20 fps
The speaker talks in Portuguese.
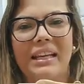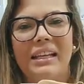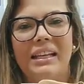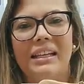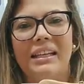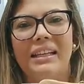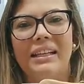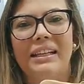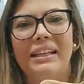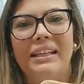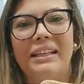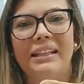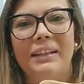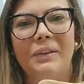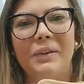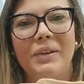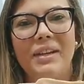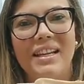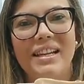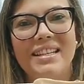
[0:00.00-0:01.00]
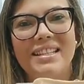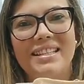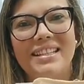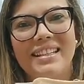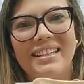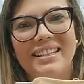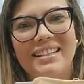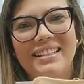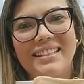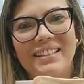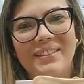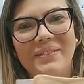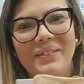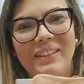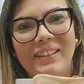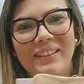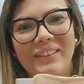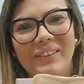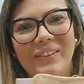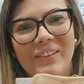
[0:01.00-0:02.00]
É, Oi, Elisângela.
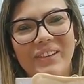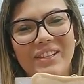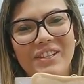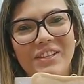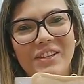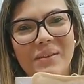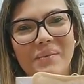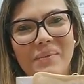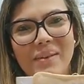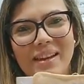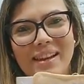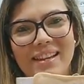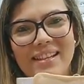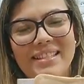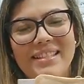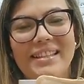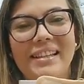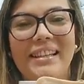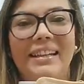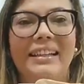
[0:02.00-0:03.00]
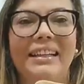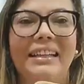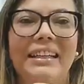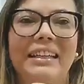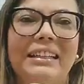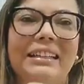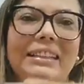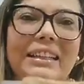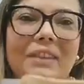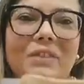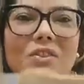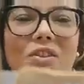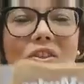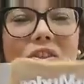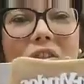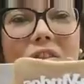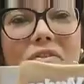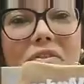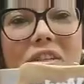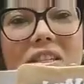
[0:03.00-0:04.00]
Boa noite. Oi, Mércia. Então,
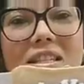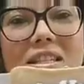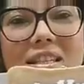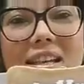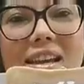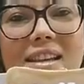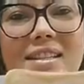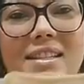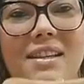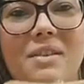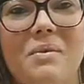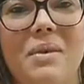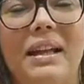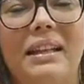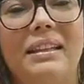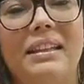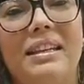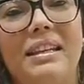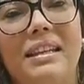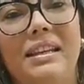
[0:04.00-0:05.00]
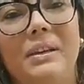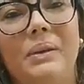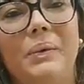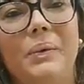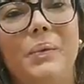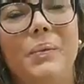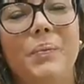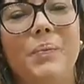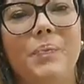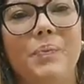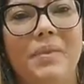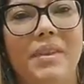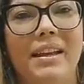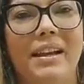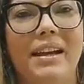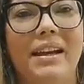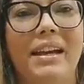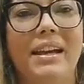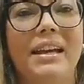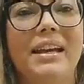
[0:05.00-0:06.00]
gente, eu vou ensinar esse quadrinho,
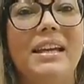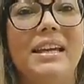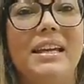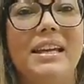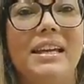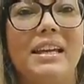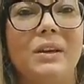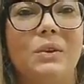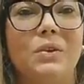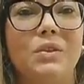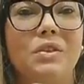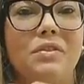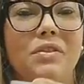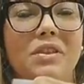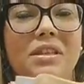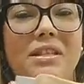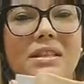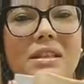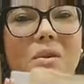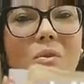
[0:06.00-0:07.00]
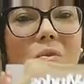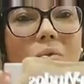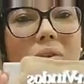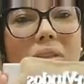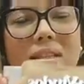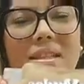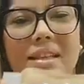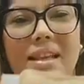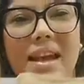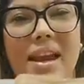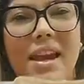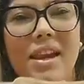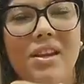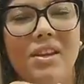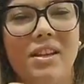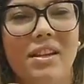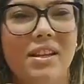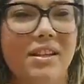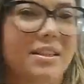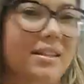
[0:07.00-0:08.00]
tá? É onde eu vou ensinar algumas
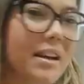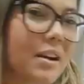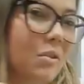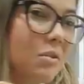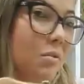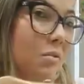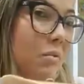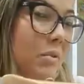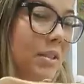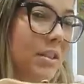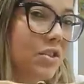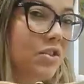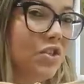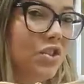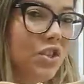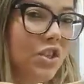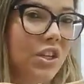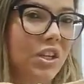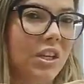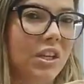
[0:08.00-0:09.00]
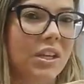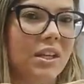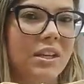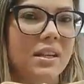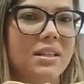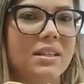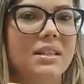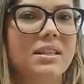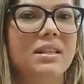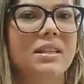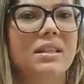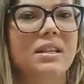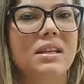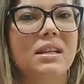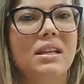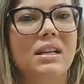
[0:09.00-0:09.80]
técnicas, dar algumas dicas